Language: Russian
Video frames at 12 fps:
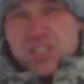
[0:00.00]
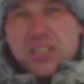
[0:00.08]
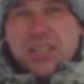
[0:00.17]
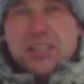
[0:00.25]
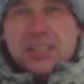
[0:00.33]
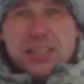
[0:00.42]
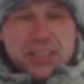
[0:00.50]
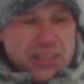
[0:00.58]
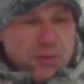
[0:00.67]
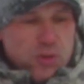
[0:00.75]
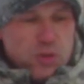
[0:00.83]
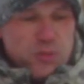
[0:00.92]
же для
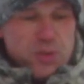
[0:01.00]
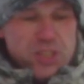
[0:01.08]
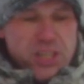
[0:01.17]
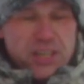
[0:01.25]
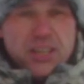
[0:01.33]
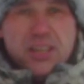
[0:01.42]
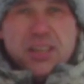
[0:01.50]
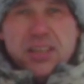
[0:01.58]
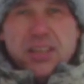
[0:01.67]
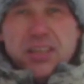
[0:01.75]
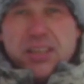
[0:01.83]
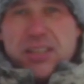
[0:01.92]
того, чтобы снег
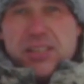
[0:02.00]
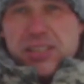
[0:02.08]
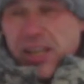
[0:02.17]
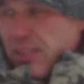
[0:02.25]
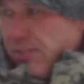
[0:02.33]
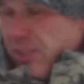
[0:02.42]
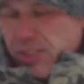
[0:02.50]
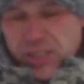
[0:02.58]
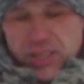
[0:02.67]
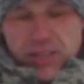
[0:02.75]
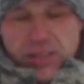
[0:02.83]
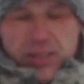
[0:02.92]
скатывался.
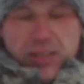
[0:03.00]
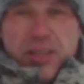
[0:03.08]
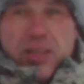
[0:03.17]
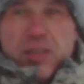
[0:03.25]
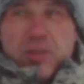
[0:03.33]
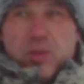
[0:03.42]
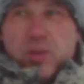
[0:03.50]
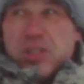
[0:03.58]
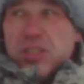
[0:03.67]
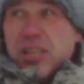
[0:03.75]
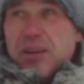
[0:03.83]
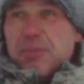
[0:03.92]
То есть
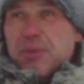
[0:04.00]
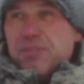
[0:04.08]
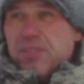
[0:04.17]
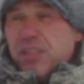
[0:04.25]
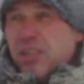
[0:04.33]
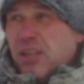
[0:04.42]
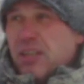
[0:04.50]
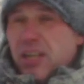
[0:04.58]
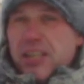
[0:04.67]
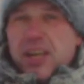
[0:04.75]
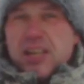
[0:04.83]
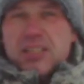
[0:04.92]
там в тех
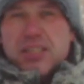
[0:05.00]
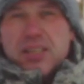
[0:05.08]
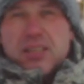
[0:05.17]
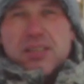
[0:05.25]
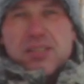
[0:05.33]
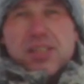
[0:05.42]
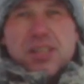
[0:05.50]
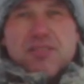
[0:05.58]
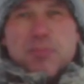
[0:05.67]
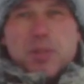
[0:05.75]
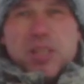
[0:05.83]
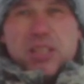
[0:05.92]
краях, где снега
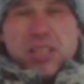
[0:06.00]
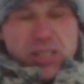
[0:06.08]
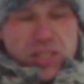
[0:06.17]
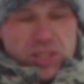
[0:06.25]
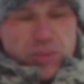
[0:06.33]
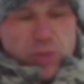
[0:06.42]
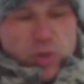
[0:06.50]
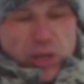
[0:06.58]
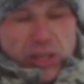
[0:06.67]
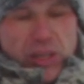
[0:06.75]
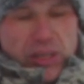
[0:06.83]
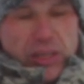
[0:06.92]
выпадает достаточно
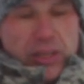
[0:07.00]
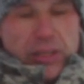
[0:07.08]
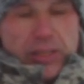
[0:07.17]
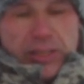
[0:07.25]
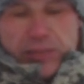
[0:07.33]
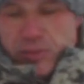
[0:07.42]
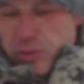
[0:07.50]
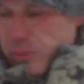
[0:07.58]
много, вот